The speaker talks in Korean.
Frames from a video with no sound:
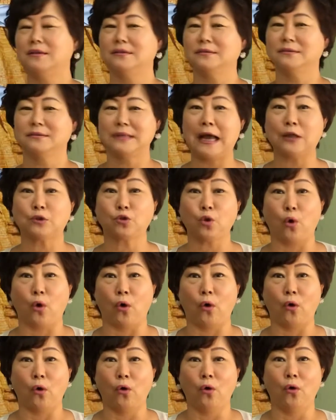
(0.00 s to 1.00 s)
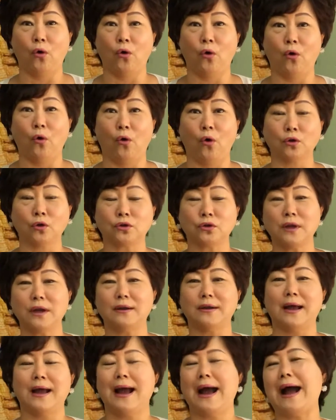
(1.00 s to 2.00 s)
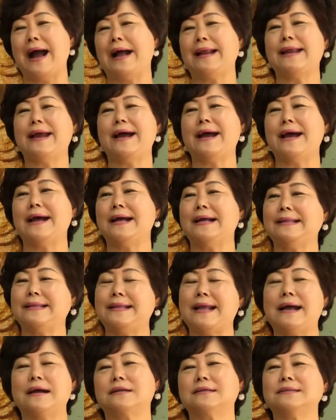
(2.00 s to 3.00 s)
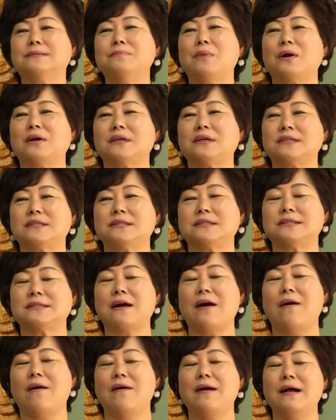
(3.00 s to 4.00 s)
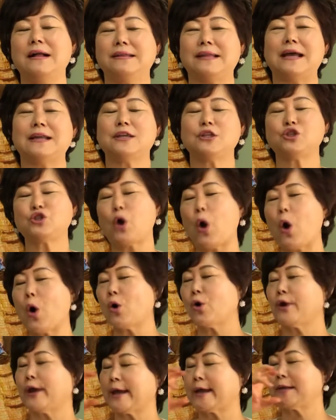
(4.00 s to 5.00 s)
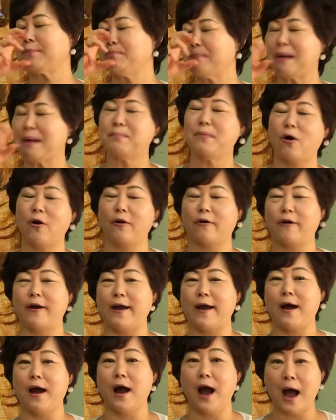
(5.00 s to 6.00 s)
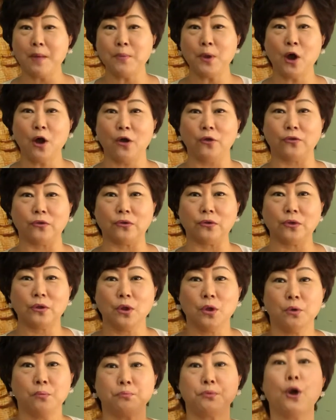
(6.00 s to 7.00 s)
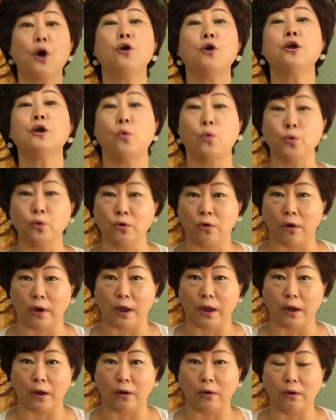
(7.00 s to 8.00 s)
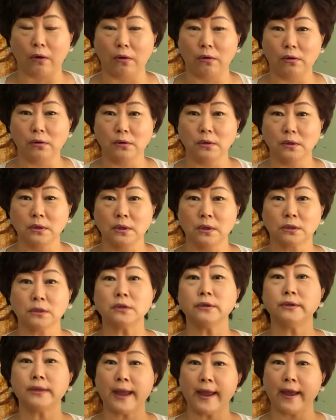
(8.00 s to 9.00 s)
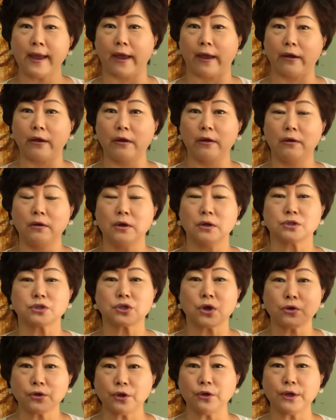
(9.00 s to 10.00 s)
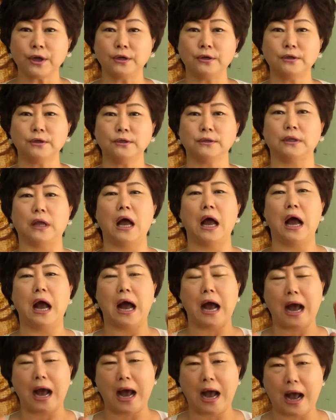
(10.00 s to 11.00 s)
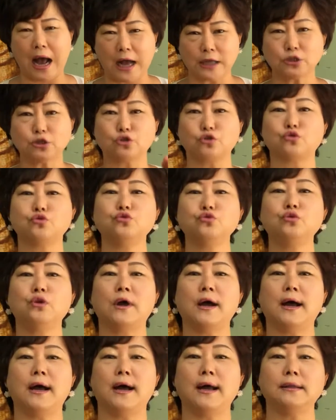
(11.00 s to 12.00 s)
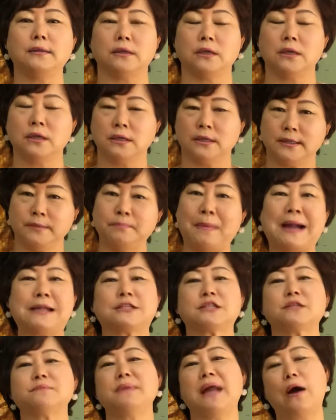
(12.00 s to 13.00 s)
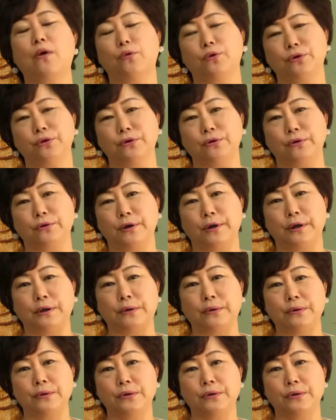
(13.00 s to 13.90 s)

난또 어떤 애는 아니야 난 그거 먹고 싶다 나는 초콜릿만 먹을 거야 하면 병이 오는 거예요. 그런데 성경에는 아주 중요한 말씀을 하고 있는 거예요.